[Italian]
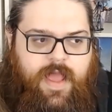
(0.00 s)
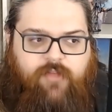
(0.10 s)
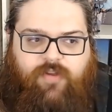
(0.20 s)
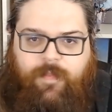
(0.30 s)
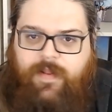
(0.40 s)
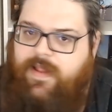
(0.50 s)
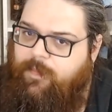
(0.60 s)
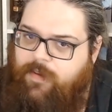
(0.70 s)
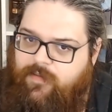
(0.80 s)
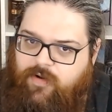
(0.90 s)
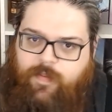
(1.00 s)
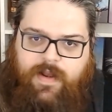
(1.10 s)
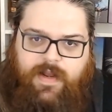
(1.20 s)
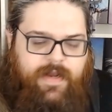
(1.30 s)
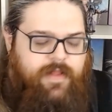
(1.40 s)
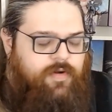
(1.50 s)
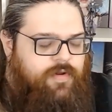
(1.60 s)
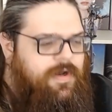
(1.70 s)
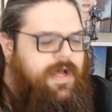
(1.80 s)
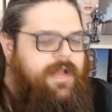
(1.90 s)
È già un po' di tempo che volevo parlare di
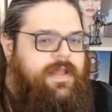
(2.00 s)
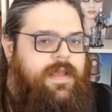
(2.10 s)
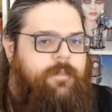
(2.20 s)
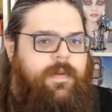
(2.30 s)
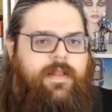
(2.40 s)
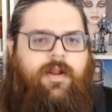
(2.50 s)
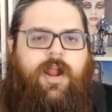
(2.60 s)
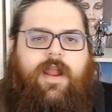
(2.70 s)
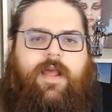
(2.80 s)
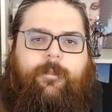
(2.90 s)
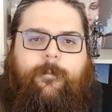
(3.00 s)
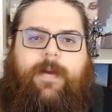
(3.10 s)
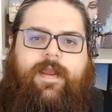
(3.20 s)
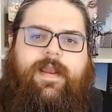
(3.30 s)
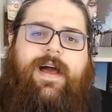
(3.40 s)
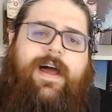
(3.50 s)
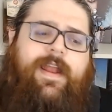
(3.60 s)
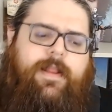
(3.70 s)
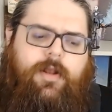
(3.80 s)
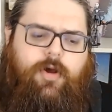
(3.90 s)
ortolani, in particolare
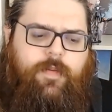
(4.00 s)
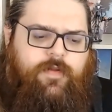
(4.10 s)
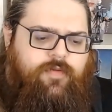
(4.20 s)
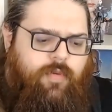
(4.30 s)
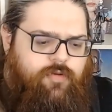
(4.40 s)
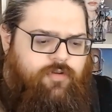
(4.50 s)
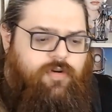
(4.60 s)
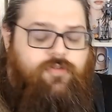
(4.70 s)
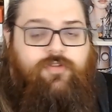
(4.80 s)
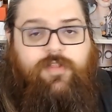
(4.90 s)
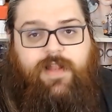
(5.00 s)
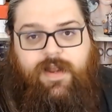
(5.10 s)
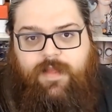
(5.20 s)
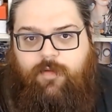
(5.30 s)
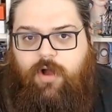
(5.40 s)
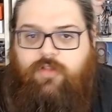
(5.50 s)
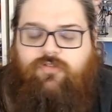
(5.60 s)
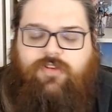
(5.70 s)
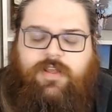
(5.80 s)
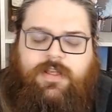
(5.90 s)
parlare dell'opera su cui ci concentreremo
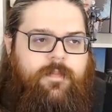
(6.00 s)
oggi,